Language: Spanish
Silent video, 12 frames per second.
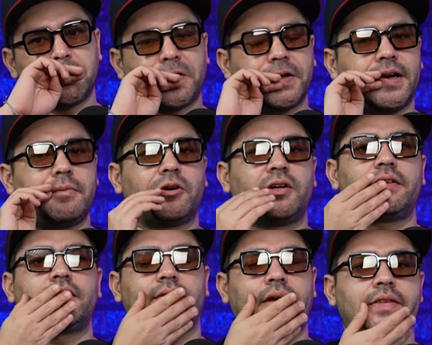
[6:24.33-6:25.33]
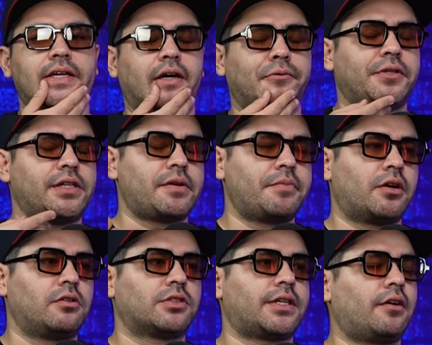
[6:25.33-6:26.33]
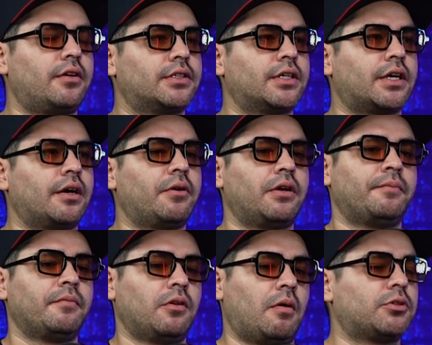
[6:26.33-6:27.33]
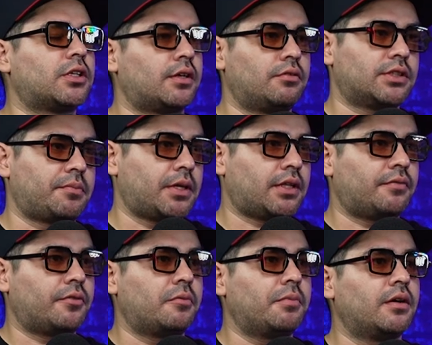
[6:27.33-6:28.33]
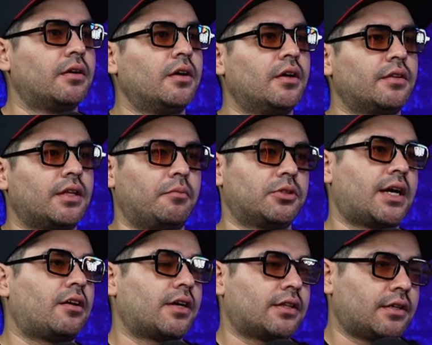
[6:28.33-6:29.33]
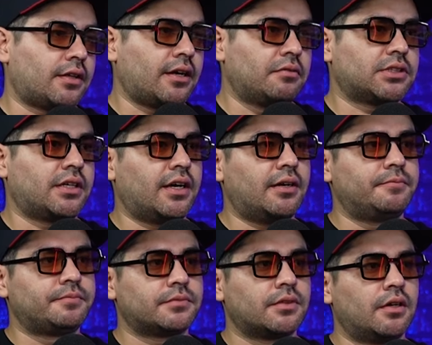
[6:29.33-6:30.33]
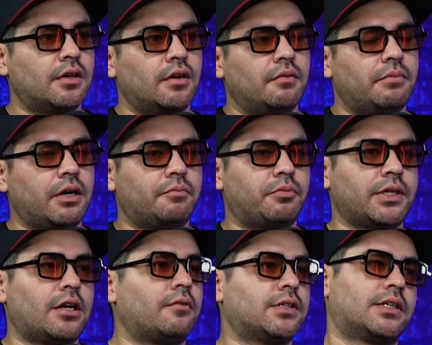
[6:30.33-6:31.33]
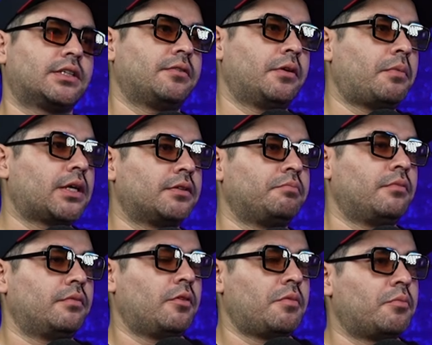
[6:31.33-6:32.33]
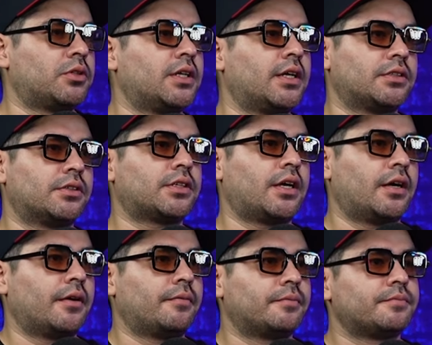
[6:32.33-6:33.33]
Yo creo que a lo mejor han, de llegar un deal también con los creadores de que, güey, lo vamos a tener en nuestra plataforma, te vamos a dar lo que te tengamos que dar, pero pues ya no vas a recibir más los mismos ingresos que...